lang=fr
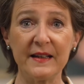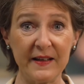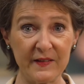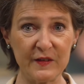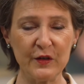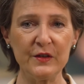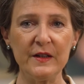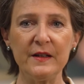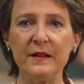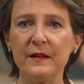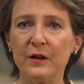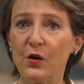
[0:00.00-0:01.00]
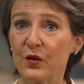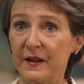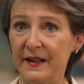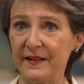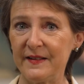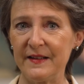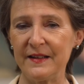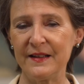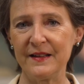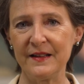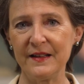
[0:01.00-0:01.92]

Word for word: questionner, enquêter,